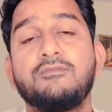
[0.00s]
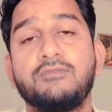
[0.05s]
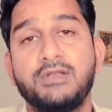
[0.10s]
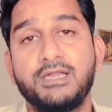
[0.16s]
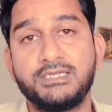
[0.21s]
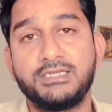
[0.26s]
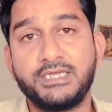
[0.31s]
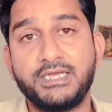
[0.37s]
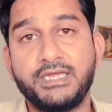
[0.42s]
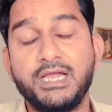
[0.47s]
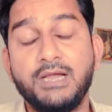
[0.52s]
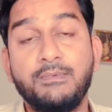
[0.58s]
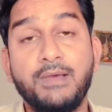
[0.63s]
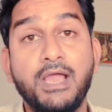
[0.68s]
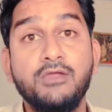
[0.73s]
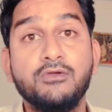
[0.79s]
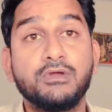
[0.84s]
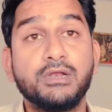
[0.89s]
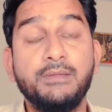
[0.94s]
होना चाहिए अब
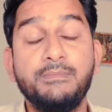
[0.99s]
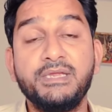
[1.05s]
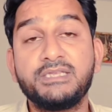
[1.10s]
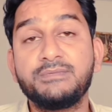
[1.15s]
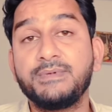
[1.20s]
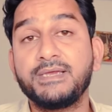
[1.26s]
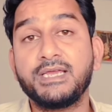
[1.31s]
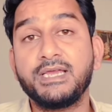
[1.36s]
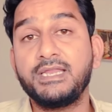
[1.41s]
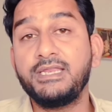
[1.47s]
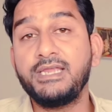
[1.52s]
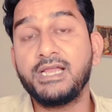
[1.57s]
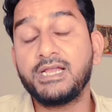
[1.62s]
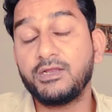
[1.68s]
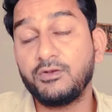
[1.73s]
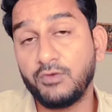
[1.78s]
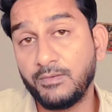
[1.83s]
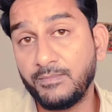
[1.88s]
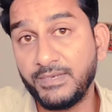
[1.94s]
आयोग ने बीच में कह
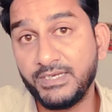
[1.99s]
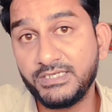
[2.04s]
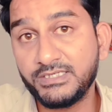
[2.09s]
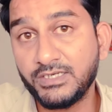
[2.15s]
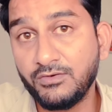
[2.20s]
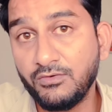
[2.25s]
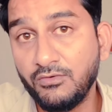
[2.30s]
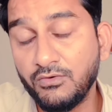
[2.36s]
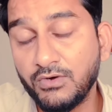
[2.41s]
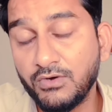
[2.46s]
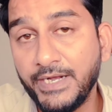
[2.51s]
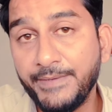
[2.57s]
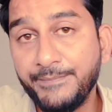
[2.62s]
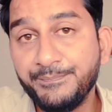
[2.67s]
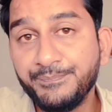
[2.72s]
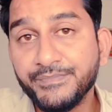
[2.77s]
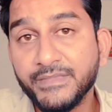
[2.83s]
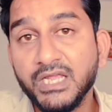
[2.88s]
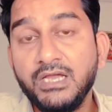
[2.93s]
दिया कि नॉर्मलाइजेशन होगा
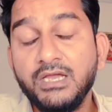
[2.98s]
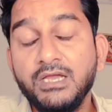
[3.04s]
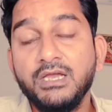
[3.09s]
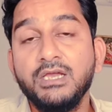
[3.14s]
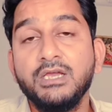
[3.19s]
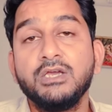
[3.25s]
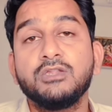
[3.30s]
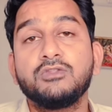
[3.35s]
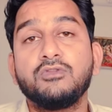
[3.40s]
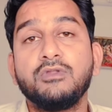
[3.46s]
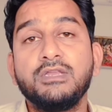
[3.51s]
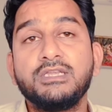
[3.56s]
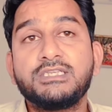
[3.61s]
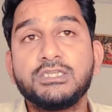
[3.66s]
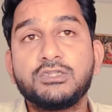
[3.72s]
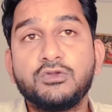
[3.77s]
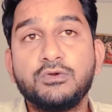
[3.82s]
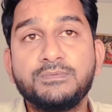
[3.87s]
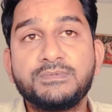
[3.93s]
तो
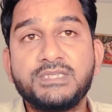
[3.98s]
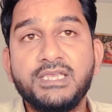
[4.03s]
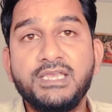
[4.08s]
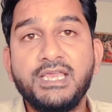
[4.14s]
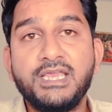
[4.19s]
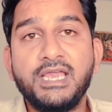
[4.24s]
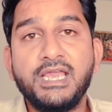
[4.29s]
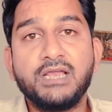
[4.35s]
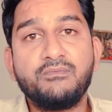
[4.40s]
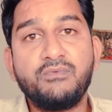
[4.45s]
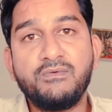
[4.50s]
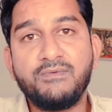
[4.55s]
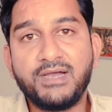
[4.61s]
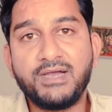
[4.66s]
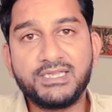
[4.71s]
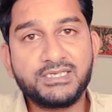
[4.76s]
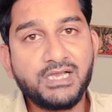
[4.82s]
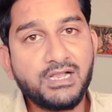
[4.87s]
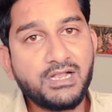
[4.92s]
निश्चित रूप से ये एक
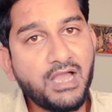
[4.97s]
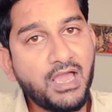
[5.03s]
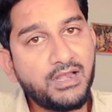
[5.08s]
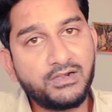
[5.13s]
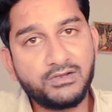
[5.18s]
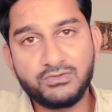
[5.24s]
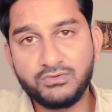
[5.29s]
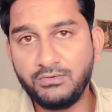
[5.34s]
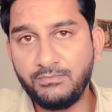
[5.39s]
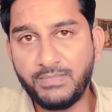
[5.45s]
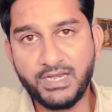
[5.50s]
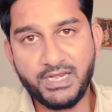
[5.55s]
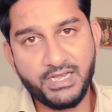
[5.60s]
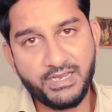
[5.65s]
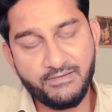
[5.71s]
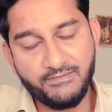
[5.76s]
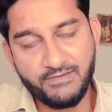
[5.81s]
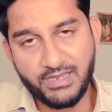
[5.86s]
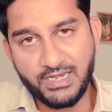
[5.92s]
विवाद का कारण तो
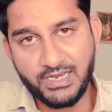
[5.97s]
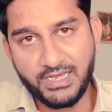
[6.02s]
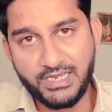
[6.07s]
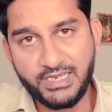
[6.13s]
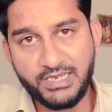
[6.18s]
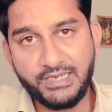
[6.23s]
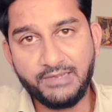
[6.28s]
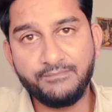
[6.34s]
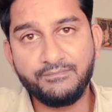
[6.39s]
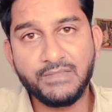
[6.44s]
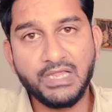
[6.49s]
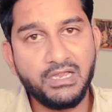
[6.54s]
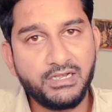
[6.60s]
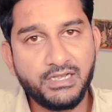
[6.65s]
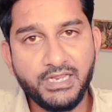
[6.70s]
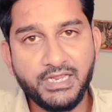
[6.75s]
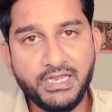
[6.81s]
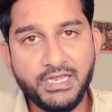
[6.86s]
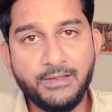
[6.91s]
बनने वाला है
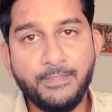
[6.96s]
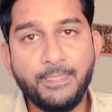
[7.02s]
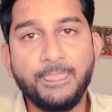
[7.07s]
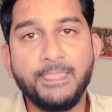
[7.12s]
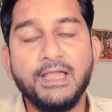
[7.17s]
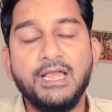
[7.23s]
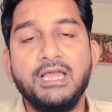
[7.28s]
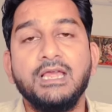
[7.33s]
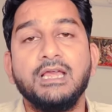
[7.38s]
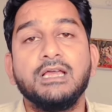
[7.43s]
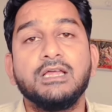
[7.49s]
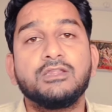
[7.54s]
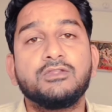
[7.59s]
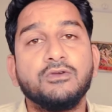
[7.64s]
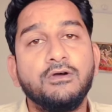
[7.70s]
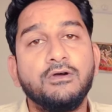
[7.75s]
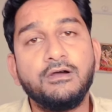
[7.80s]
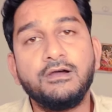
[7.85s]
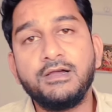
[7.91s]
ठीक है
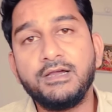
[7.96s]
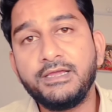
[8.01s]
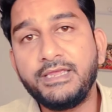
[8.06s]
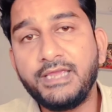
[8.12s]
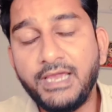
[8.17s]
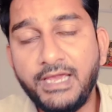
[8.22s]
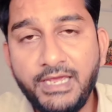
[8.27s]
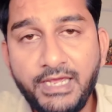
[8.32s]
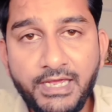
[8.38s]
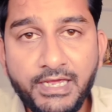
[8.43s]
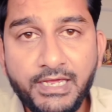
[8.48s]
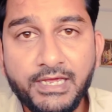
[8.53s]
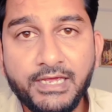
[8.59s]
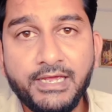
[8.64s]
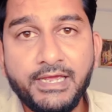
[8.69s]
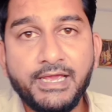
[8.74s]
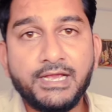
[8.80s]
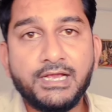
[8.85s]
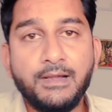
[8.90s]
तो यही
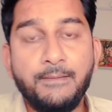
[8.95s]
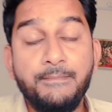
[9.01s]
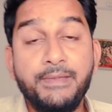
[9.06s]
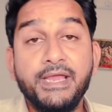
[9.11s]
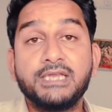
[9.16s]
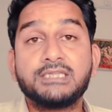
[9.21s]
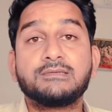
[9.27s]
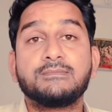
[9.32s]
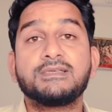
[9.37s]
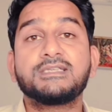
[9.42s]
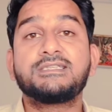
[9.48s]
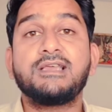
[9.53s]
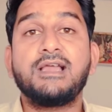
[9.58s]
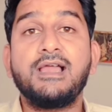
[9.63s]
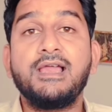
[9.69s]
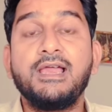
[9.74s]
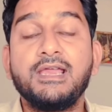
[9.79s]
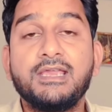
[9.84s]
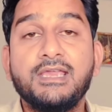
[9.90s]
एक गंभीर
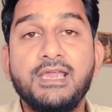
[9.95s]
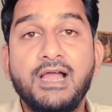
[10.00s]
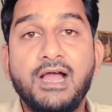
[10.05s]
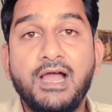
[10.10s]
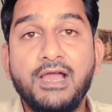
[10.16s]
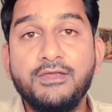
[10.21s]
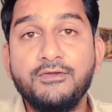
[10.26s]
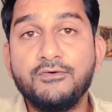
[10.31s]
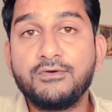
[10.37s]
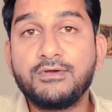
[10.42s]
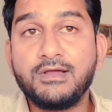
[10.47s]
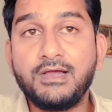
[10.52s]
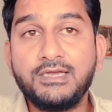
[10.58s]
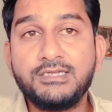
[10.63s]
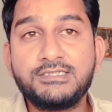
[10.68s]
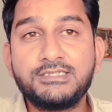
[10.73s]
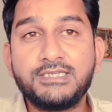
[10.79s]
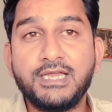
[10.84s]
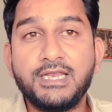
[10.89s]
समस्या है कि आयोग
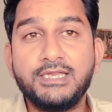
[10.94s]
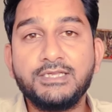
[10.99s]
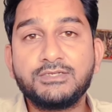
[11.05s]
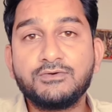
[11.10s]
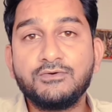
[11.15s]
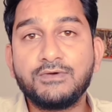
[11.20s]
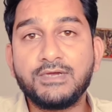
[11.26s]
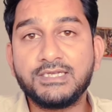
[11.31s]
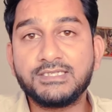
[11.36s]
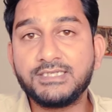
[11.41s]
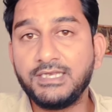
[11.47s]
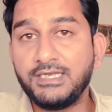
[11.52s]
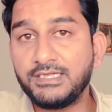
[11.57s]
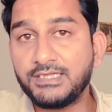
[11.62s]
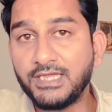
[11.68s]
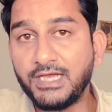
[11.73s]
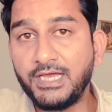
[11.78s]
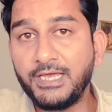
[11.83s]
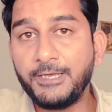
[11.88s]
इस चैलेंज को कैसे
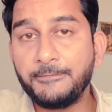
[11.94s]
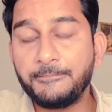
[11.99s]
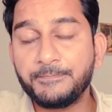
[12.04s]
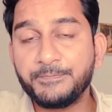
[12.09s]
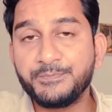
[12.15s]
लेता है